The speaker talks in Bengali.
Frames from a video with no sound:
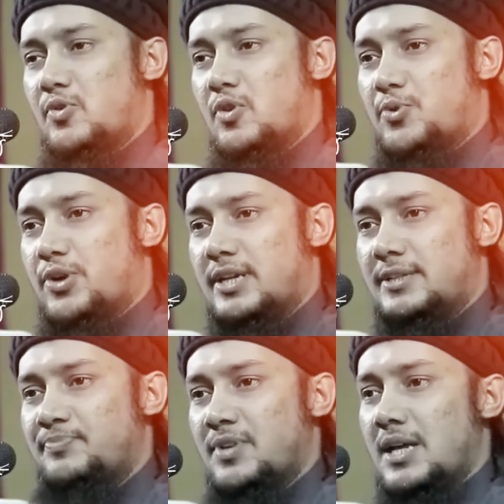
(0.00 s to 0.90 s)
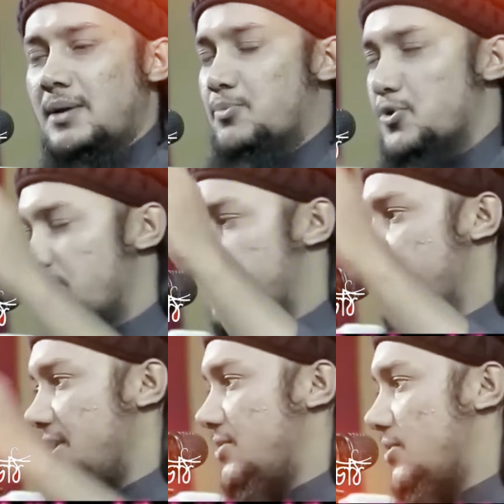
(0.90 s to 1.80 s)
বইগুলো পড়েন প্রজেক্ট
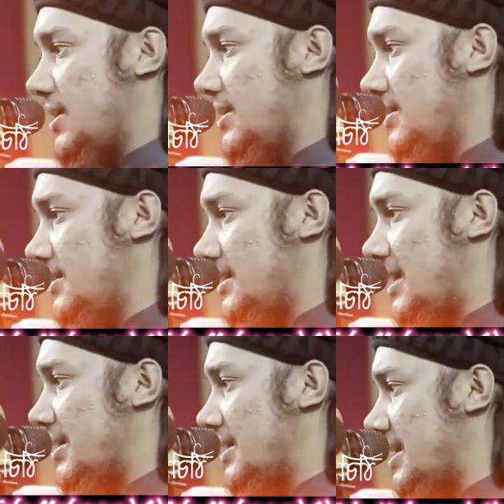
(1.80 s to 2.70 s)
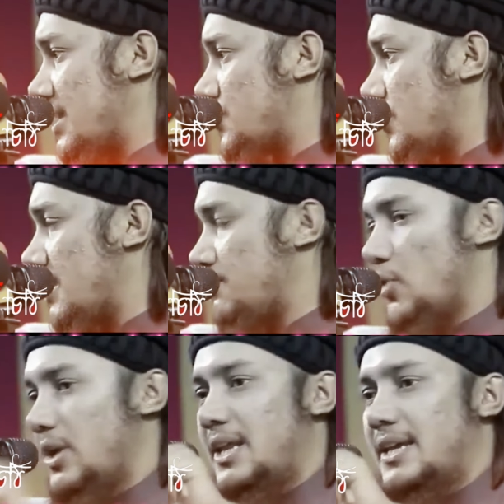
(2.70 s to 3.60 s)
রেডি করেন দাওয়াতি কাজ করেন
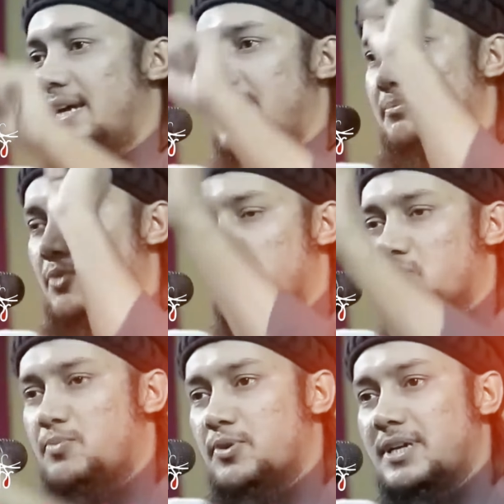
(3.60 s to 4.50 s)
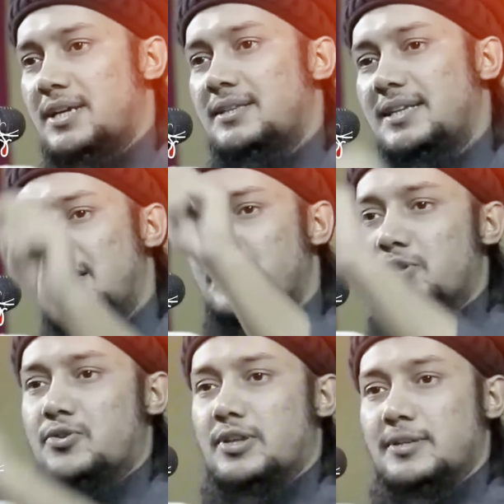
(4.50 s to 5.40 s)
বই লিখেন বক্তব্য দেন দিনের
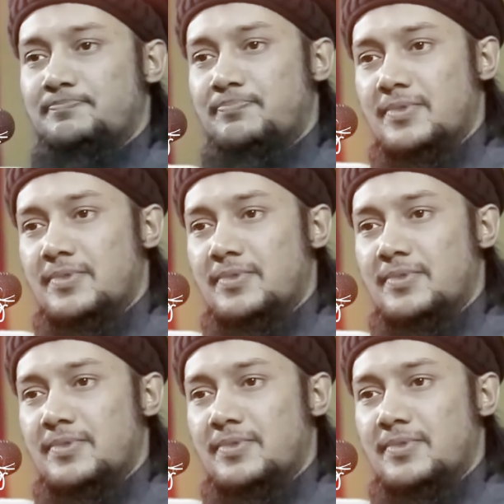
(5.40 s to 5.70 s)
জন্য করেন